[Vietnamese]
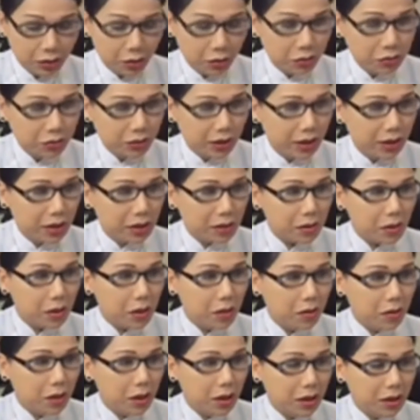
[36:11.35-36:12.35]
vụ vậy đó
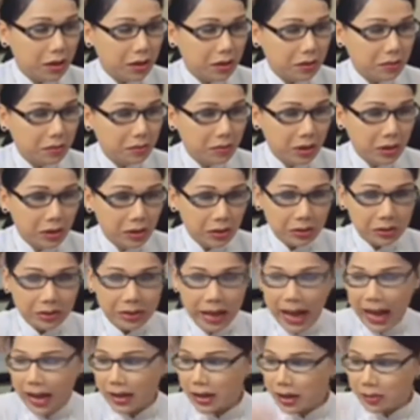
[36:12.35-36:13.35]
cô ơi
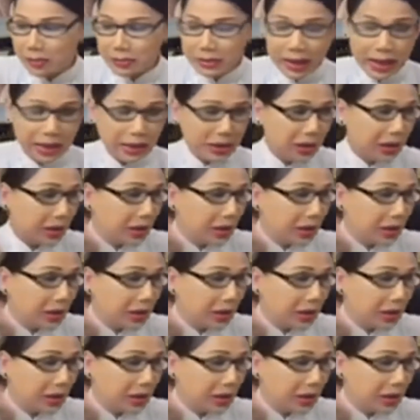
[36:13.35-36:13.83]
đảng cộng sản